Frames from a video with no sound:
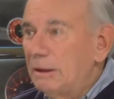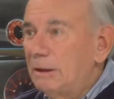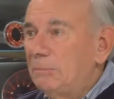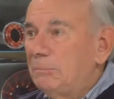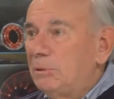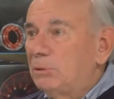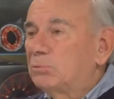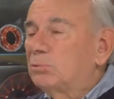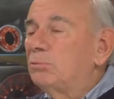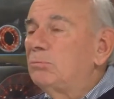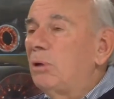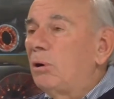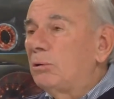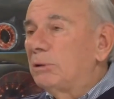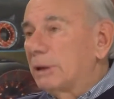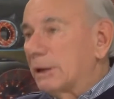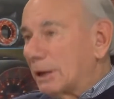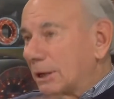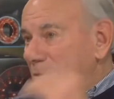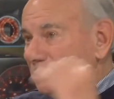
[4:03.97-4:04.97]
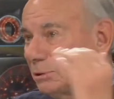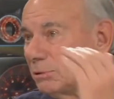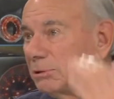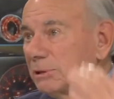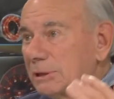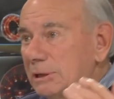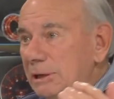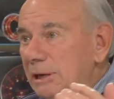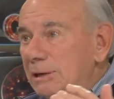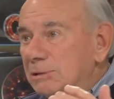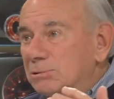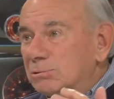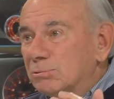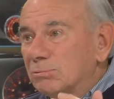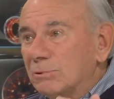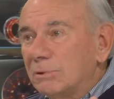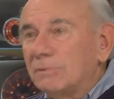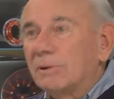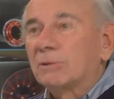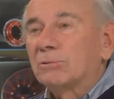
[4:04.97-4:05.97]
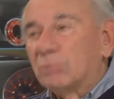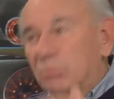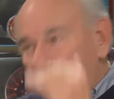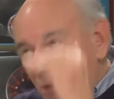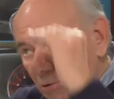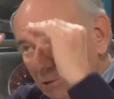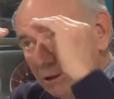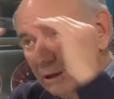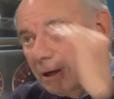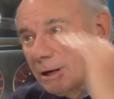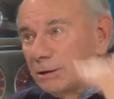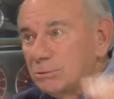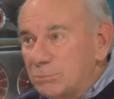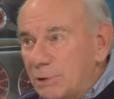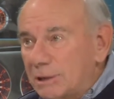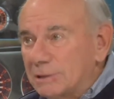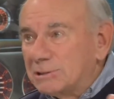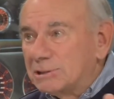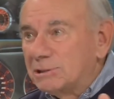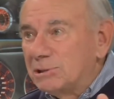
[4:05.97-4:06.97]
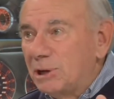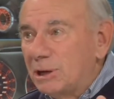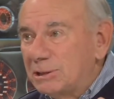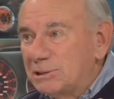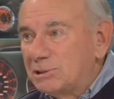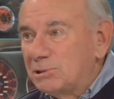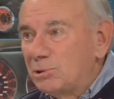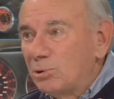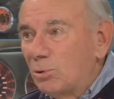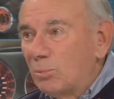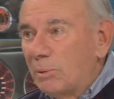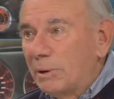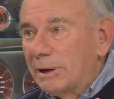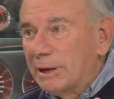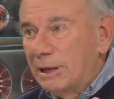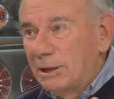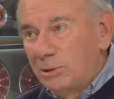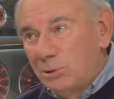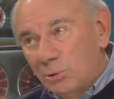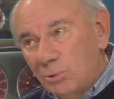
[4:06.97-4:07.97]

Mais tout le monde est rendu avec des SUV, fait tout le monde est rendu assis, assis haut pareil.